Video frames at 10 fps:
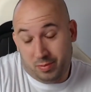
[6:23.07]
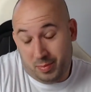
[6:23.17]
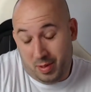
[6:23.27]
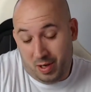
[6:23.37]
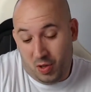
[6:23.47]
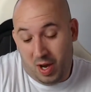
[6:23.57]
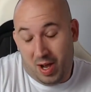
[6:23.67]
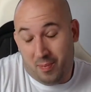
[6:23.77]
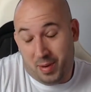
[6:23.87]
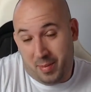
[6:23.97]
me leo
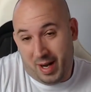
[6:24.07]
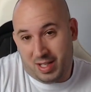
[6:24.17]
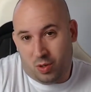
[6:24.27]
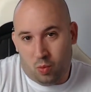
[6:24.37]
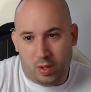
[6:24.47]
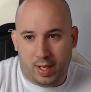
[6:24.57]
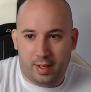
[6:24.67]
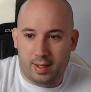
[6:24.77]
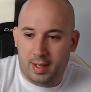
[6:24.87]
la primera y segunda